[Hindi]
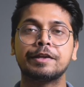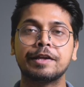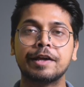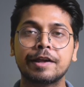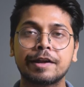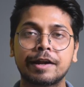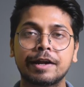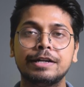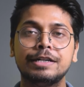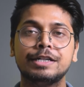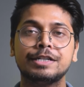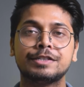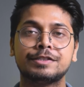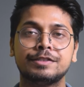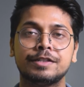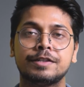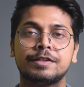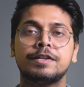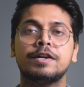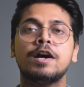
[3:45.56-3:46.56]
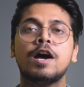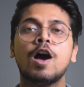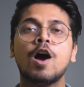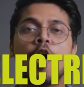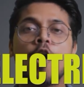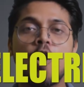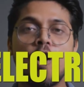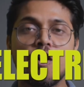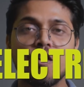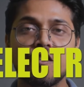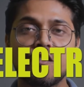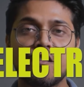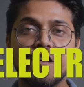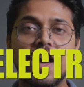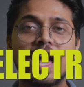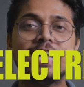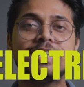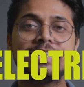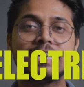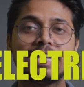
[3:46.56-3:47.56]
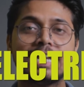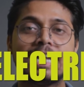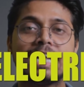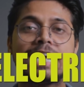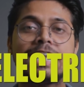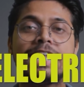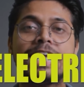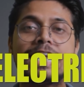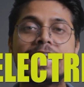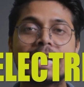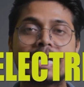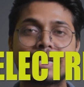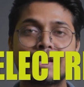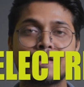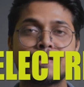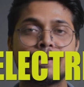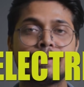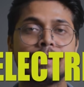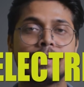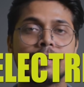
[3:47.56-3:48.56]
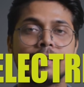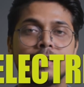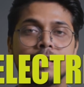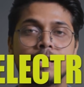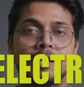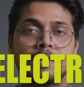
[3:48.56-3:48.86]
एयर कंडीशनर और फैन चलाने के लिए इलेक्ट्रिसिटी नहीं